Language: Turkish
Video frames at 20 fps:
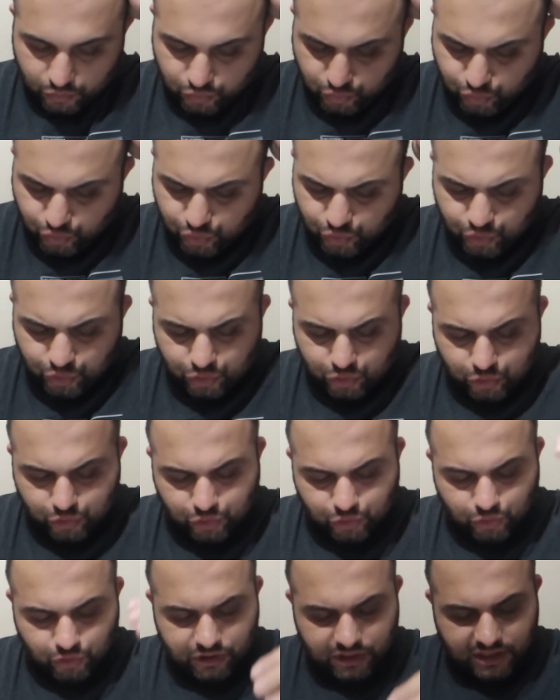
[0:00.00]
Üçüncü
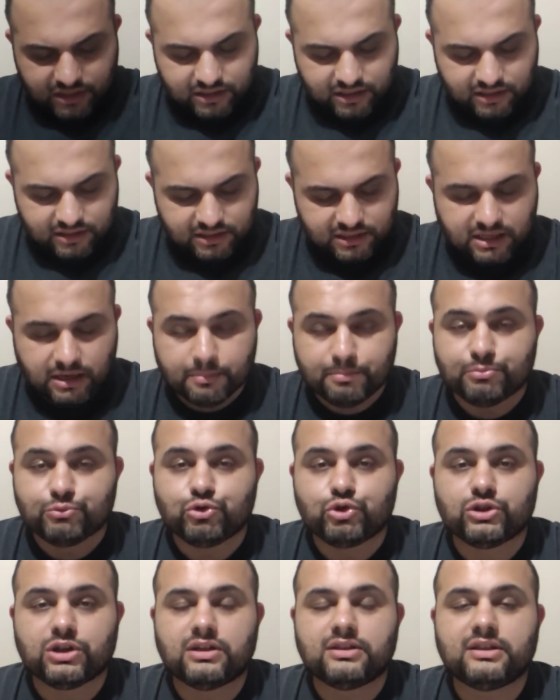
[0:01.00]
koşu 17 handikap
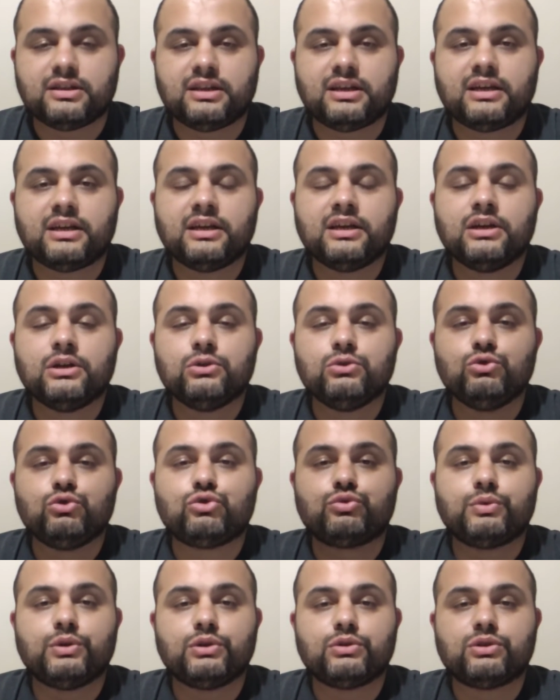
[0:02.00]
mücadele
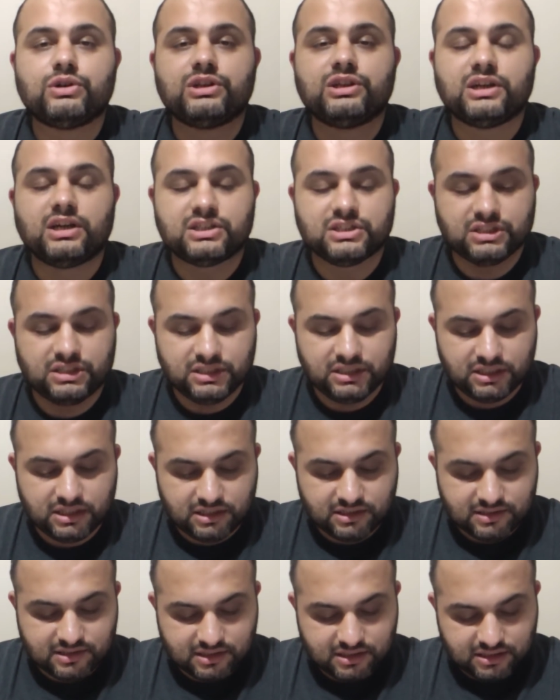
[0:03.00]
3 ve yukarı yaşlı
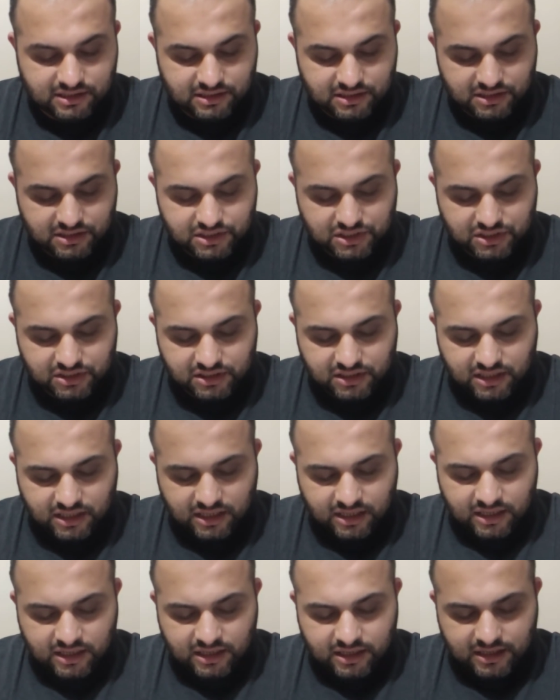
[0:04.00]
İngilizlerin
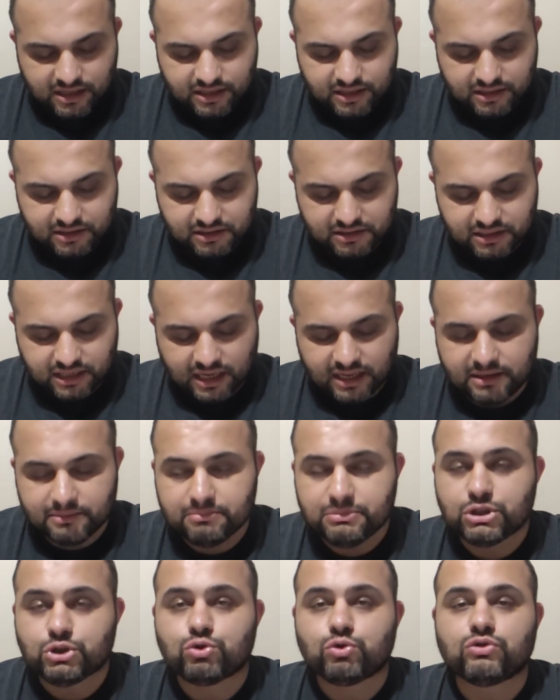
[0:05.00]
yarışında e,
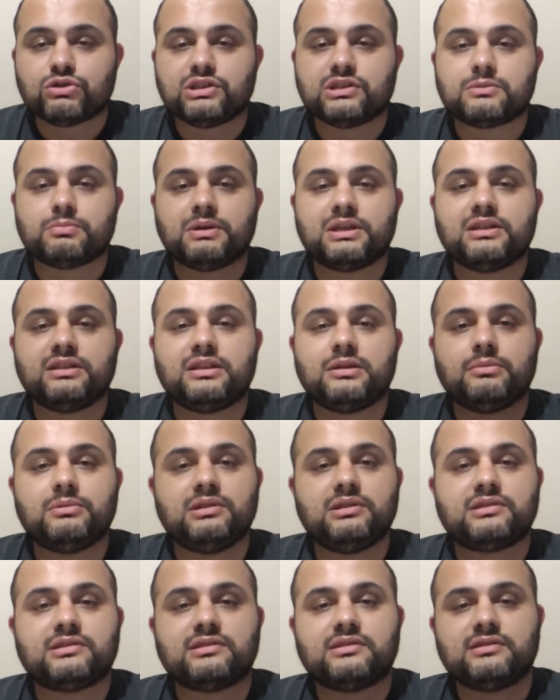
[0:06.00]
yani birçok isme
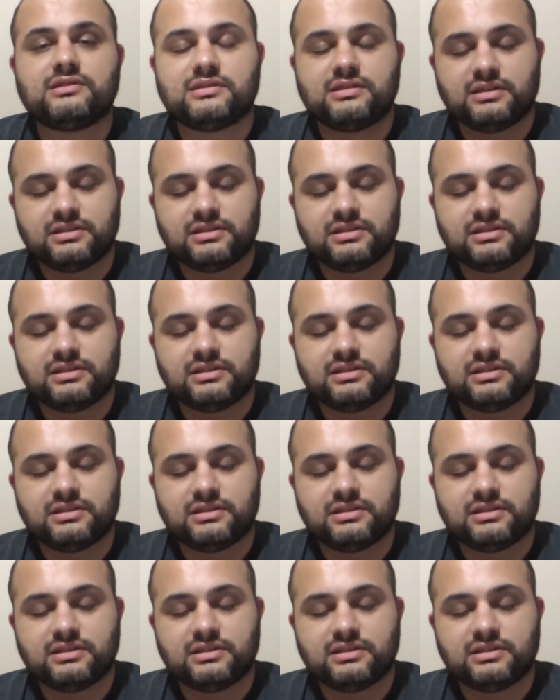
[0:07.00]
gidebilirsiniz.